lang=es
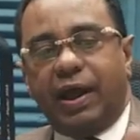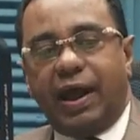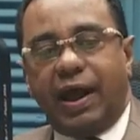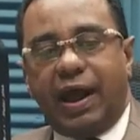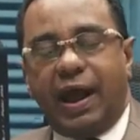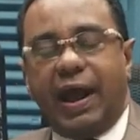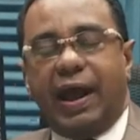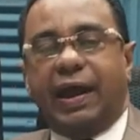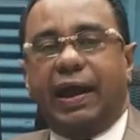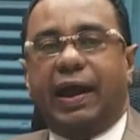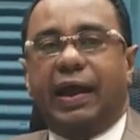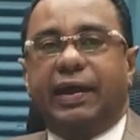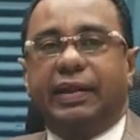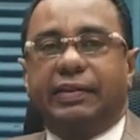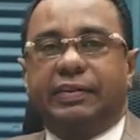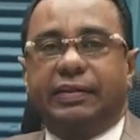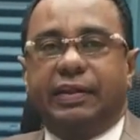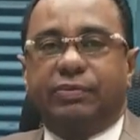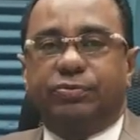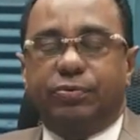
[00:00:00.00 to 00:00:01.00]
haga
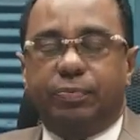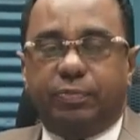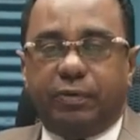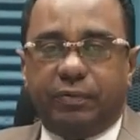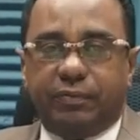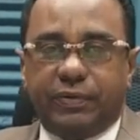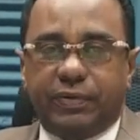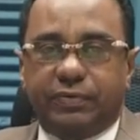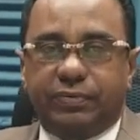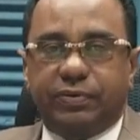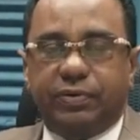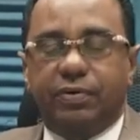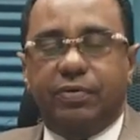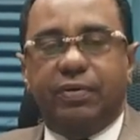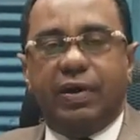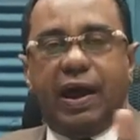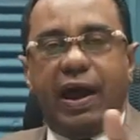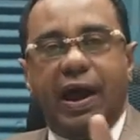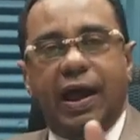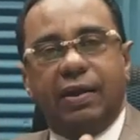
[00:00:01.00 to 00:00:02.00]
de su
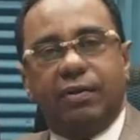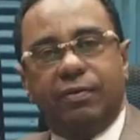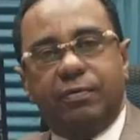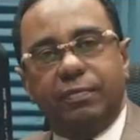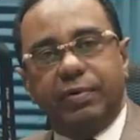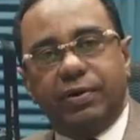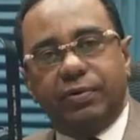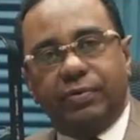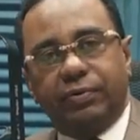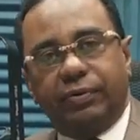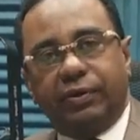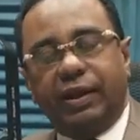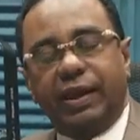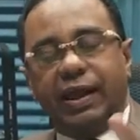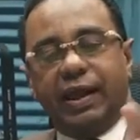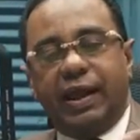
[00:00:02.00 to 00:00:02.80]
profesión algo mejor